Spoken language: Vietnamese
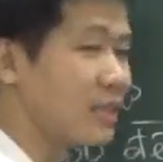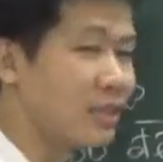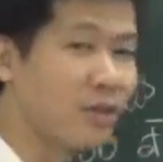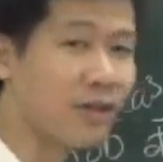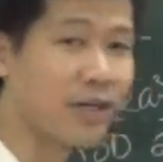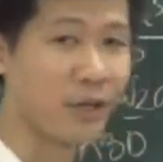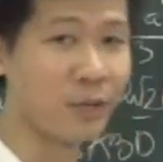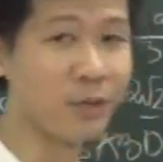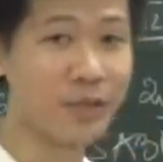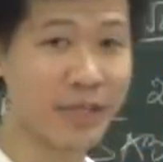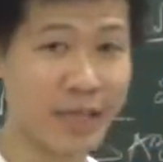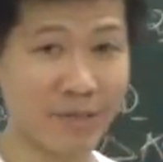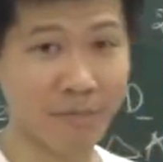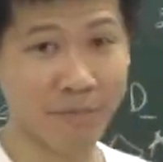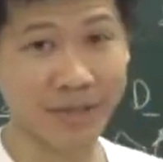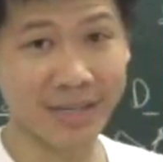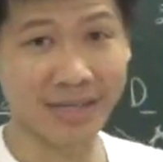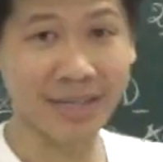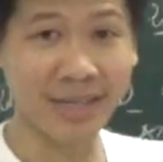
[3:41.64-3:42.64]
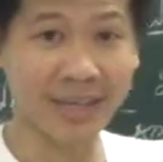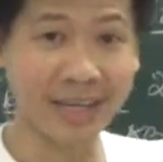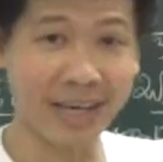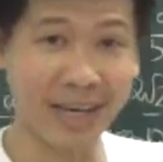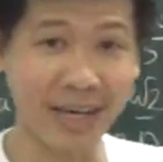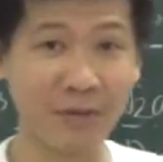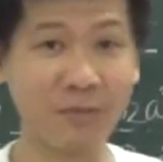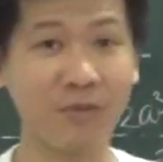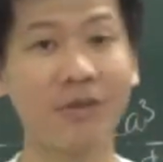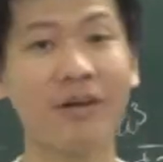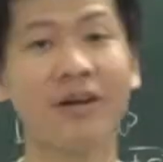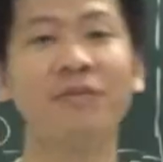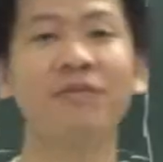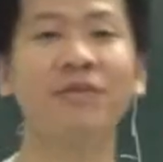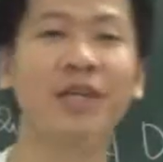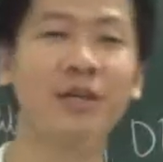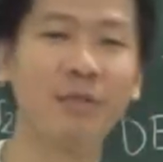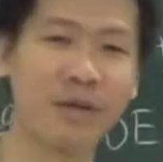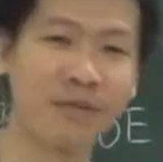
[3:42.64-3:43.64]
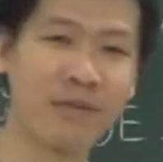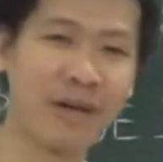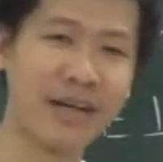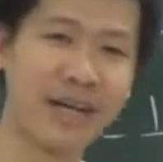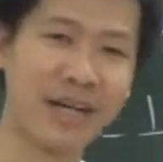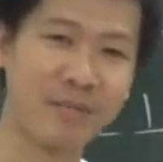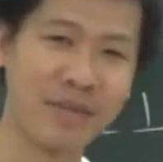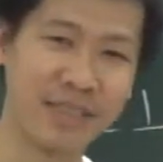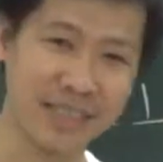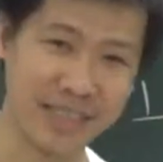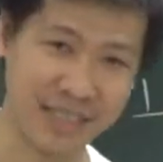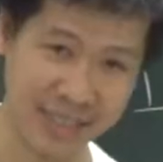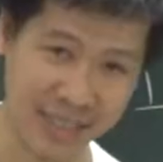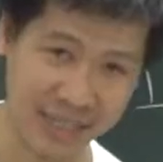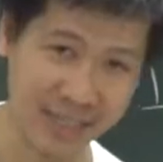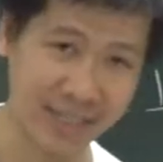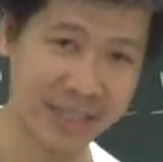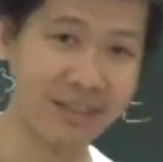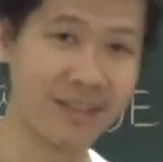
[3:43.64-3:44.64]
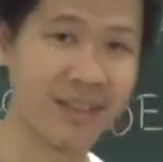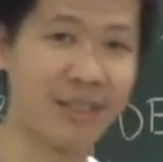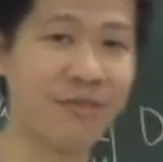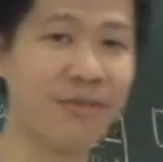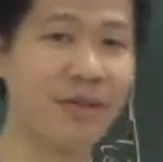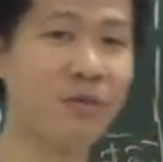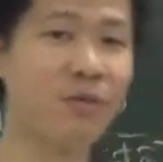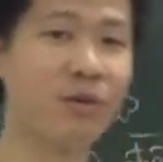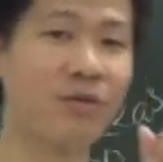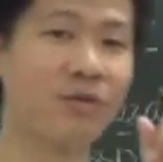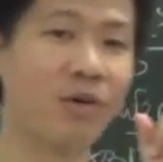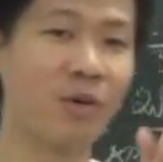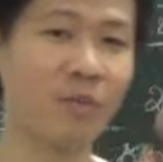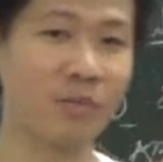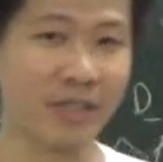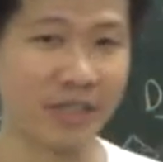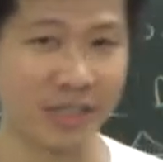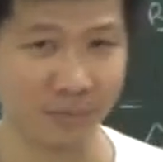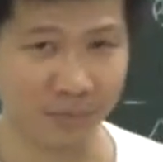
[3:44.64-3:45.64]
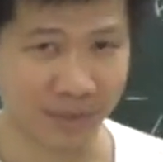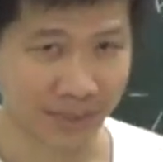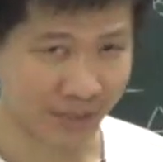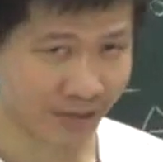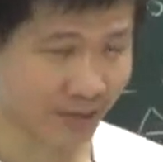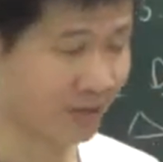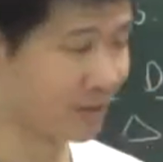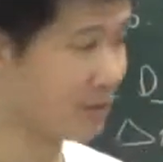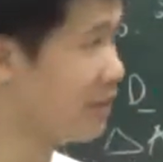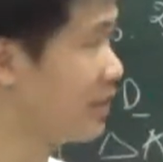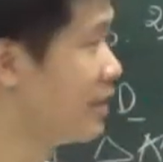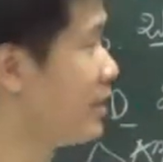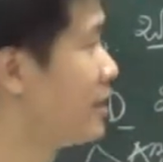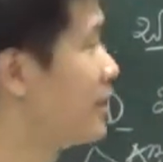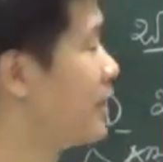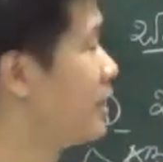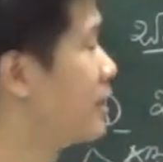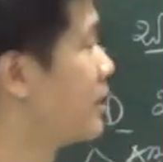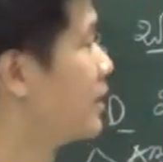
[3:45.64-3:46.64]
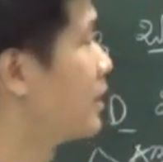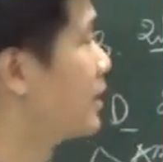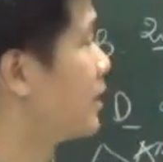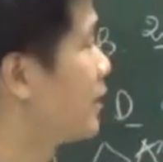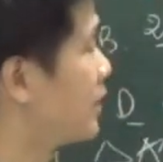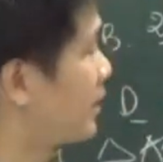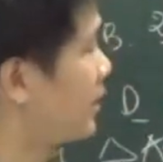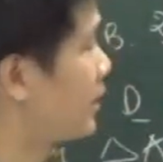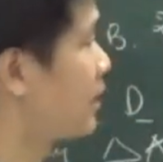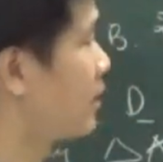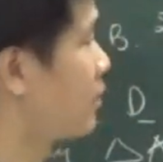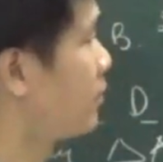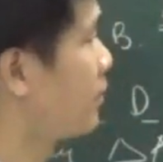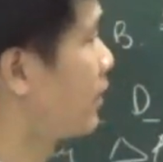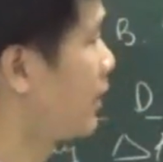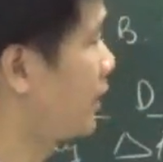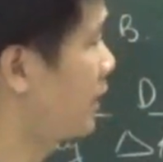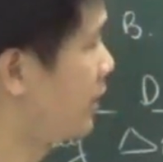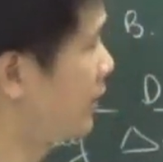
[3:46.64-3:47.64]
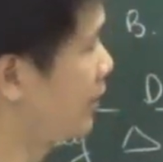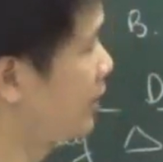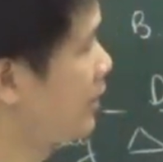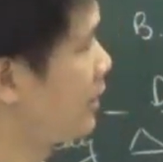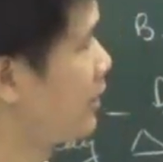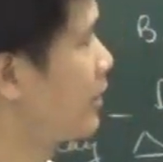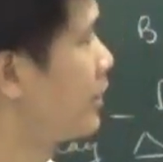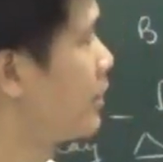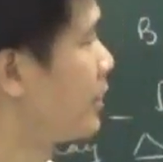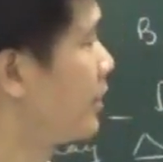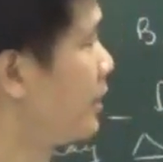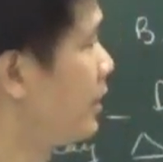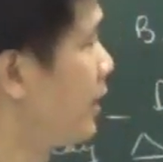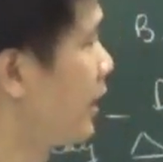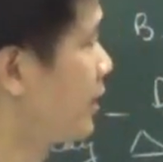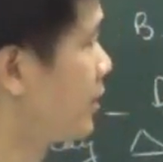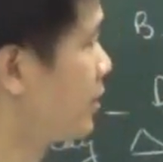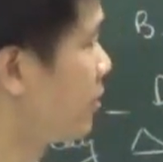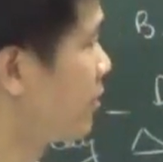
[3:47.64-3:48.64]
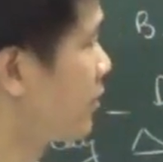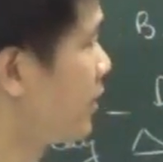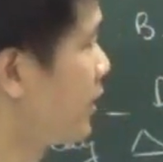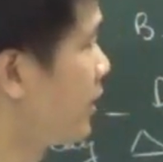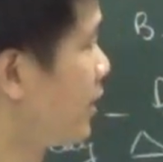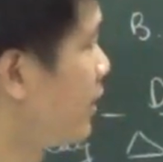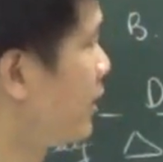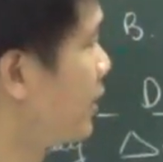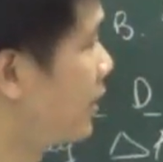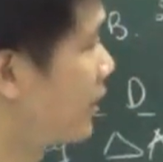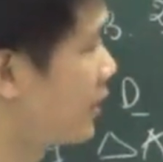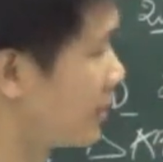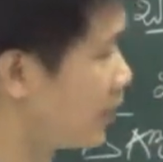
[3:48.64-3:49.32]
có hiểu nhầm là DE vuông góc với cái mặt phẳng ABCD nó chỉ với vuông góc có một đường mà thôi thì cái câu này cái dạng toán này hơi hơi